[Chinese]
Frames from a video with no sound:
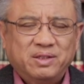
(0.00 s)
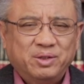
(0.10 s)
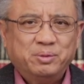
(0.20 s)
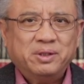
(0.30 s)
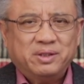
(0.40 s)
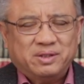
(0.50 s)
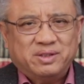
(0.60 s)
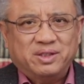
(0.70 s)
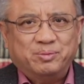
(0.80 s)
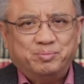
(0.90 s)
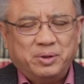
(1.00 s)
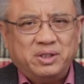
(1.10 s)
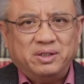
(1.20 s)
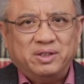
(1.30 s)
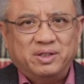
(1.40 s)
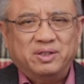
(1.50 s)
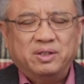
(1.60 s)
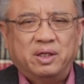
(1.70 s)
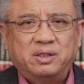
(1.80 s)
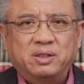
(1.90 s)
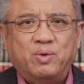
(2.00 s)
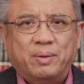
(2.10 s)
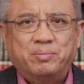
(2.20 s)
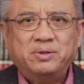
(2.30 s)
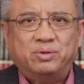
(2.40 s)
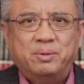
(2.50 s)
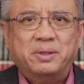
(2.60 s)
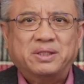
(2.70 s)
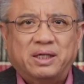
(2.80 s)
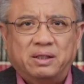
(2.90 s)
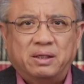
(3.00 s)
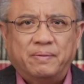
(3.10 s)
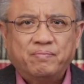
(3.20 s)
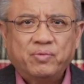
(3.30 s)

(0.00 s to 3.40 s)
因为这个毕竟领事馆不是随便炸的哈，